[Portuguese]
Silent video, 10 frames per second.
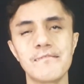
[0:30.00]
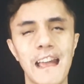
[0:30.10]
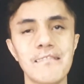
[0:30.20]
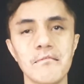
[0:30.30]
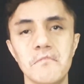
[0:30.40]

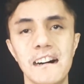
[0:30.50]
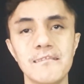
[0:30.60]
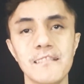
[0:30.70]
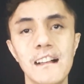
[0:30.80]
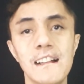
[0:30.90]
seres
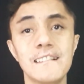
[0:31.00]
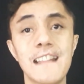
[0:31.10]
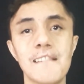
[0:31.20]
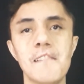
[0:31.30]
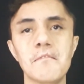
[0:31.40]
humanos,
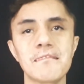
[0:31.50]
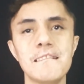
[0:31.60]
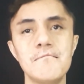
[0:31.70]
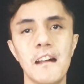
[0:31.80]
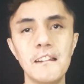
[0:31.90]
devemos
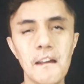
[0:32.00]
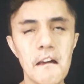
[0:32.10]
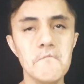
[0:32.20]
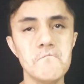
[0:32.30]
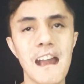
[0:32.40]
viver
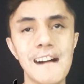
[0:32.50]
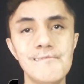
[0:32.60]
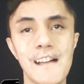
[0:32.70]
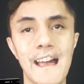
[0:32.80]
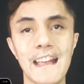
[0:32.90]
pela
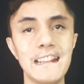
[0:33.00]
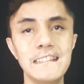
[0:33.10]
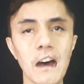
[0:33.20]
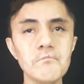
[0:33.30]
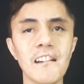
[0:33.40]
fé e
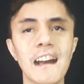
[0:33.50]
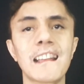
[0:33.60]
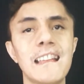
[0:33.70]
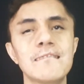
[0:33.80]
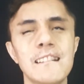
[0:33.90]
não por
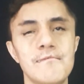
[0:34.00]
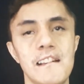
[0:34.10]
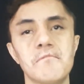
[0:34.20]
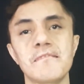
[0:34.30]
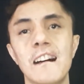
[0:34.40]
aquilo que
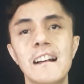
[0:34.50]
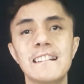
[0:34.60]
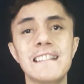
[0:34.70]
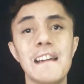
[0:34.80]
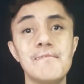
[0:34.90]
vemos.
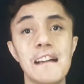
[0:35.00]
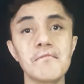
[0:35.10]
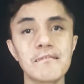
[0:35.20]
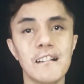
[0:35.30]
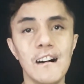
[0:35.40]

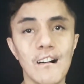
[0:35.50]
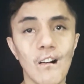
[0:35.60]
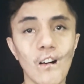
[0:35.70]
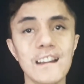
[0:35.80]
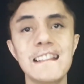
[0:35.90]
Devemos
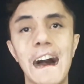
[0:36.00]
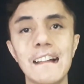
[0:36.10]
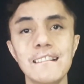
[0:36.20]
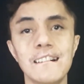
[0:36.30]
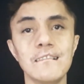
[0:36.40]

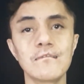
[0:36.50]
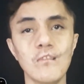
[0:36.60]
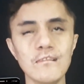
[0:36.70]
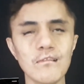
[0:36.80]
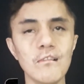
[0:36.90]
olhar
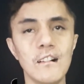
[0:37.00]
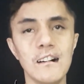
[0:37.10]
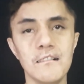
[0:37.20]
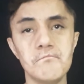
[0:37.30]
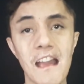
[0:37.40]
tudo
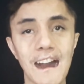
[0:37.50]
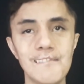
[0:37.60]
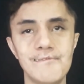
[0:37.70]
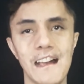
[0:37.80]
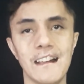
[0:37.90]

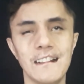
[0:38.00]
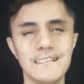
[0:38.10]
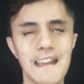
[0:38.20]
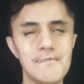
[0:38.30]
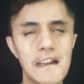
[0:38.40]
pela fé.
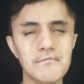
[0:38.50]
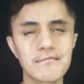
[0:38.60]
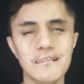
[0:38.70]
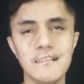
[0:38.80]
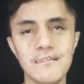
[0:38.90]

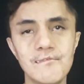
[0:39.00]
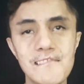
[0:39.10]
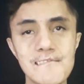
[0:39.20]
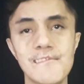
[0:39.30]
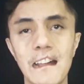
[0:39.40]
Devemos
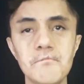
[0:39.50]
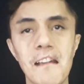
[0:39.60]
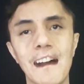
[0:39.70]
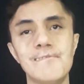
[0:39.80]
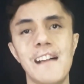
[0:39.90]
viver
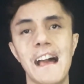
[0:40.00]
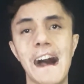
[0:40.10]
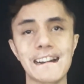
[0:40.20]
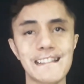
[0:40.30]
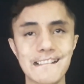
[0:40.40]
pela fé,
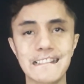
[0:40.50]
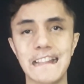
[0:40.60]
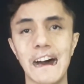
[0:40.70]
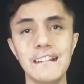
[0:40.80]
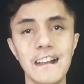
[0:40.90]

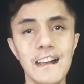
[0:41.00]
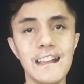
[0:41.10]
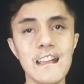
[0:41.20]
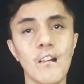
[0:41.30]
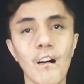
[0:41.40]
acreditar
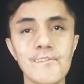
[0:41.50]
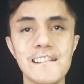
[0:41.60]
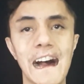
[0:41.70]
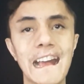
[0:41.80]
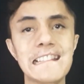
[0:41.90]
e
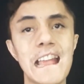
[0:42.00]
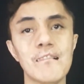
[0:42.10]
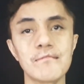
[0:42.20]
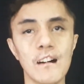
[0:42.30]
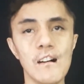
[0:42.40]
confiar em
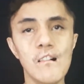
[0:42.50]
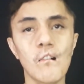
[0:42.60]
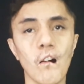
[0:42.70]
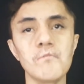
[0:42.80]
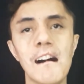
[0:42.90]
Deus
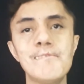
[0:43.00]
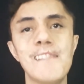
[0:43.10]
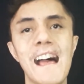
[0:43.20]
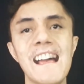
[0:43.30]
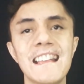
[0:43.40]
com uma
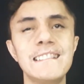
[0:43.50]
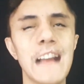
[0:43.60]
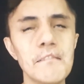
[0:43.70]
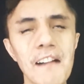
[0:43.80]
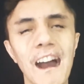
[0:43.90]
fé
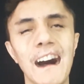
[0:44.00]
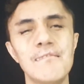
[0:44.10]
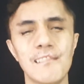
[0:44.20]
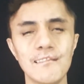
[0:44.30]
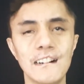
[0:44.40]

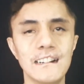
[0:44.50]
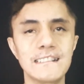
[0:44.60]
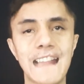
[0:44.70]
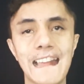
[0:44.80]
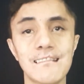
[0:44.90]
inabalável
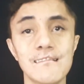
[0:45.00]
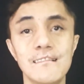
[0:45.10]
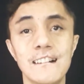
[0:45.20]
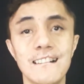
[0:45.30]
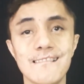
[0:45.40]

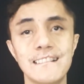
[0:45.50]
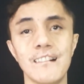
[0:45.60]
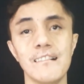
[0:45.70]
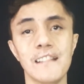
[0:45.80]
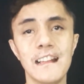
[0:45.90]
dentro de
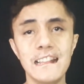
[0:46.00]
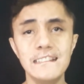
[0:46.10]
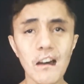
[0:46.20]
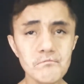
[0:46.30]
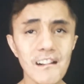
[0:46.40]
nós. E
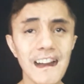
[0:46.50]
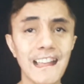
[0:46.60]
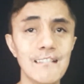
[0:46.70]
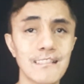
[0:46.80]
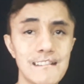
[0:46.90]
não por
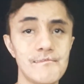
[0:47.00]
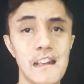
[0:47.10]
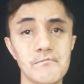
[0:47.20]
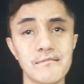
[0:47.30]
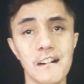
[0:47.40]
aquilo que
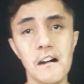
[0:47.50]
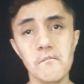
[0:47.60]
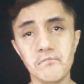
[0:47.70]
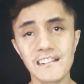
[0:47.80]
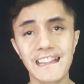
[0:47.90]
vemos,
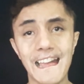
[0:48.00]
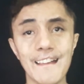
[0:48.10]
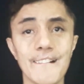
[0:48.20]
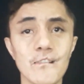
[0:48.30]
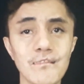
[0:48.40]

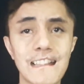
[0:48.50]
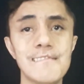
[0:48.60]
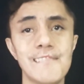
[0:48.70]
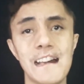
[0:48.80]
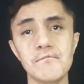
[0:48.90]
porque o
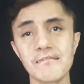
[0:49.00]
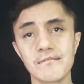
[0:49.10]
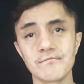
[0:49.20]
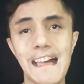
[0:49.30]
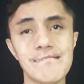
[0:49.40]
que
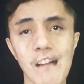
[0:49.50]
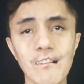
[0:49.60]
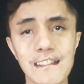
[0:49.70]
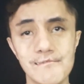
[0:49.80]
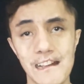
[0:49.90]
vemos é
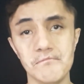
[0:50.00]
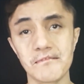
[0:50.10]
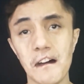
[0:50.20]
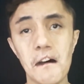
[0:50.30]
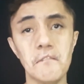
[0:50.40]
só o que
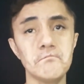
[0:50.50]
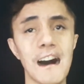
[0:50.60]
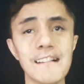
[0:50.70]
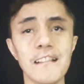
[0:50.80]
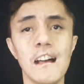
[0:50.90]
vemos.
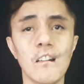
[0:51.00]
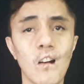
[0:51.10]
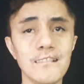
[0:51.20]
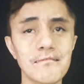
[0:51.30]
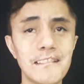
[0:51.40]
Mas né?
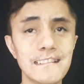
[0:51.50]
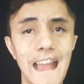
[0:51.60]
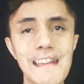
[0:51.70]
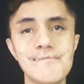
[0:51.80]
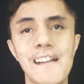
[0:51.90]
quando se
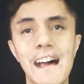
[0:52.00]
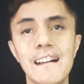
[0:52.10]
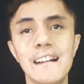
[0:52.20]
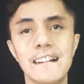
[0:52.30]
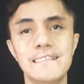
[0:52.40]
tem
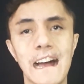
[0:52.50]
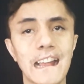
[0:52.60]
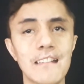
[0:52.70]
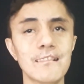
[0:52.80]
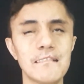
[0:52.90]
fé
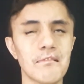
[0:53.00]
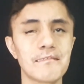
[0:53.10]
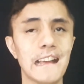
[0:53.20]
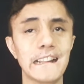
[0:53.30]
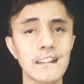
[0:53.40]
naquilo que
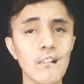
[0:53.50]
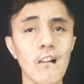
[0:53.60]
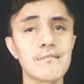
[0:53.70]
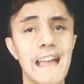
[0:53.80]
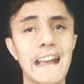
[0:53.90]
você ainda não
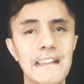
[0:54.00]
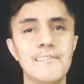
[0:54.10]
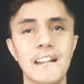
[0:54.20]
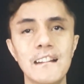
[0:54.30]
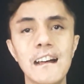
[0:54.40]
consegue
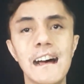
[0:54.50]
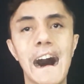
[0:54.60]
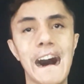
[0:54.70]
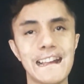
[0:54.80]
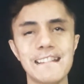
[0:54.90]
ver,
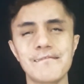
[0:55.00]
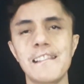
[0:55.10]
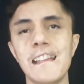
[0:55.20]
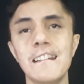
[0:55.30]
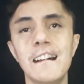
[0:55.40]
aí
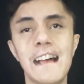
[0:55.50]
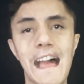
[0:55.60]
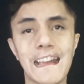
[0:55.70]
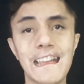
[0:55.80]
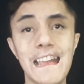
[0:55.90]
sim
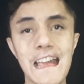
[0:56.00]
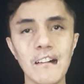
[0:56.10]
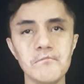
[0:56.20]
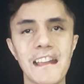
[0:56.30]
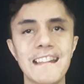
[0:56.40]
é que
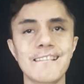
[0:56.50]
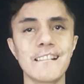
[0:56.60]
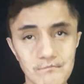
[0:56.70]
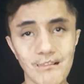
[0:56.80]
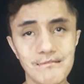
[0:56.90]

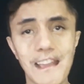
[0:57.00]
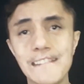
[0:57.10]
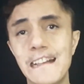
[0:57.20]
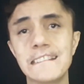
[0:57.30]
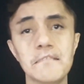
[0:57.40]
realmente você
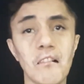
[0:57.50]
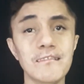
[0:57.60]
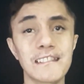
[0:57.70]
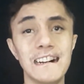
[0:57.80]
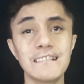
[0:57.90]
está
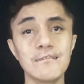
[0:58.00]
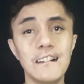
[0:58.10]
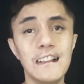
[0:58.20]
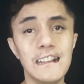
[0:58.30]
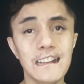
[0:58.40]

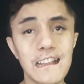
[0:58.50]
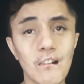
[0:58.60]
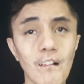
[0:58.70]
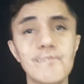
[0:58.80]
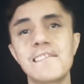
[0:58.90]
demonstrando que
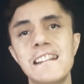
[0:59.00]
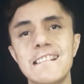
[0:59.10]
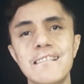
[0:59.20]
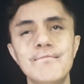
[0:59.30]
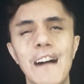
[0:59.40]

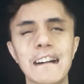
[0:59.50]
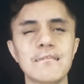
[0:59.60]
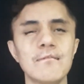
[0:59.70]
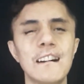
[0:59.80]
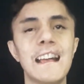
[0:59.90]
confia de
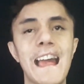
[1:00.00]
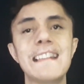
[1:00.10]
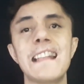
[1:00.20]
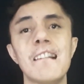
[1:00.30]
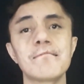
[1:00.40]
fato
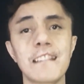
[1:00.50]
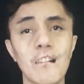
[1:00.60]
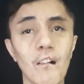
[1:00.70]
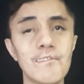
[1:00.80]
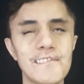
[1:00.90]
em Deus, que
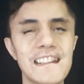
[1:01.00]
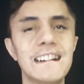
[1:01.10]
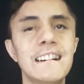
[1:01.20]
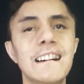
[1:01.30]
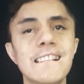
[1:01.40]

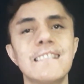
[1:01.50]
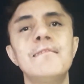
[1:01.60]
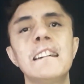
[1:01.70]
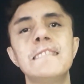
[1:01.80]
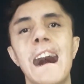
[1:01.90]
confia de
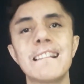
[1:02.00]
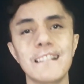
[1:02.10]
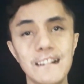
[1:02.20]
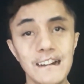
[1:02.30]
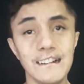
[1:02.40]

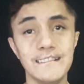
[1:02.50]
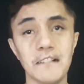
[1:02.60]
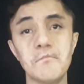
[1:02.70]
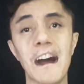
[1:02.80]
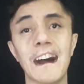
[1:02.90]
verdade
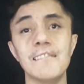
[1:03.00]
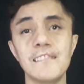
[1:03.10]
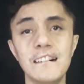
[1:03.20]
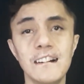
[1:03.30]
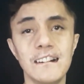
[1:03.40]
na
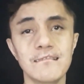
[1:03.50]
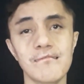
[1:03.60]
palavra do